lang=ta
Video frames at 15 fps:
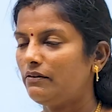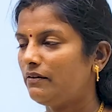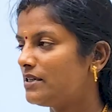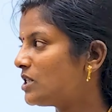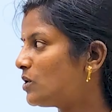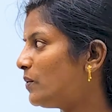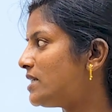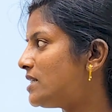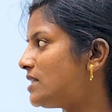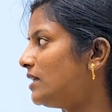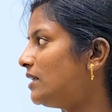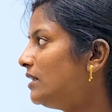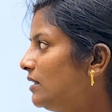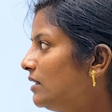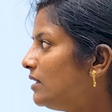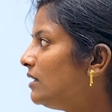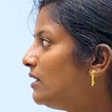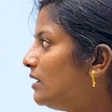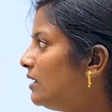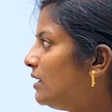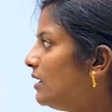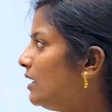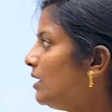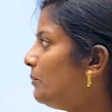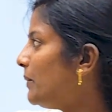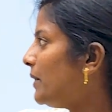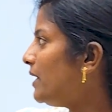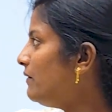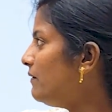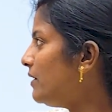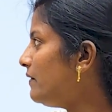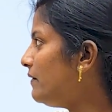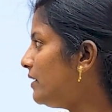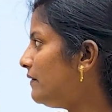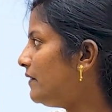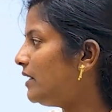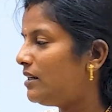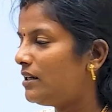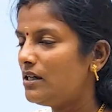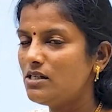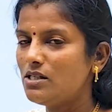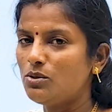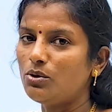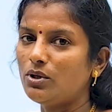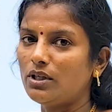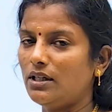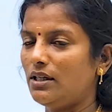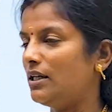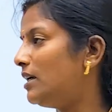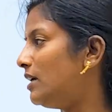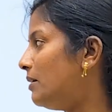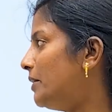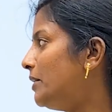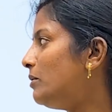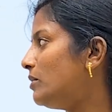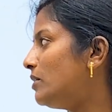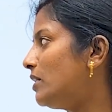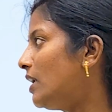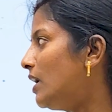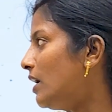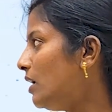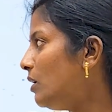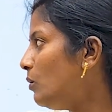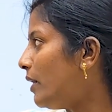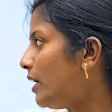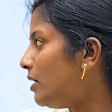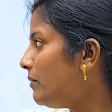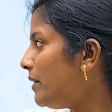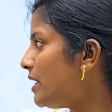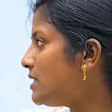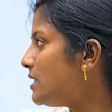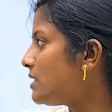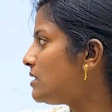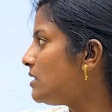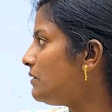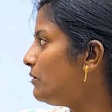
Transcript: ஃபஸ்ட் கொஸ்டின் பின்வருவனவற்றை சுருக்குக அப்படின்னு கொடுத்துருக்காங்க ஒன் பை சிக்ஸ்டி